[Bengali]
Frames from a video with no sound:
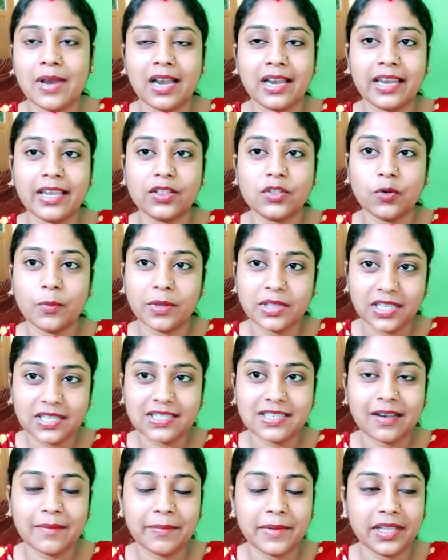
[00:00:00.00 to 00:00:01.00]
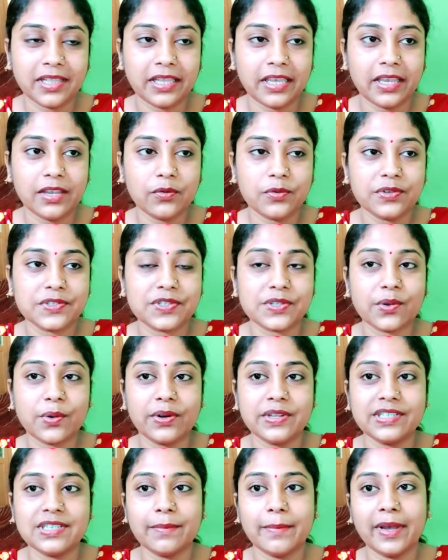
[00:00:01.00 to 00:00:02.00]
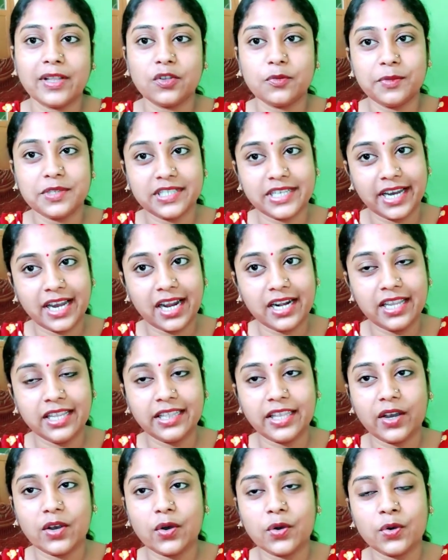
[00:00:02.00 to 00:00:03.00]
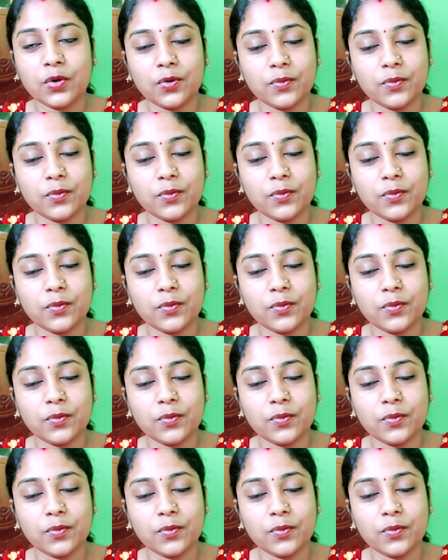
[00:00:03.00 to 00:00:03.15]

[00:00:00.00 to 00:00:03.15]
মাকে তোমাদের সামনে দিয়েই উইশ করি যে মা তুমি যেখানেই থেকো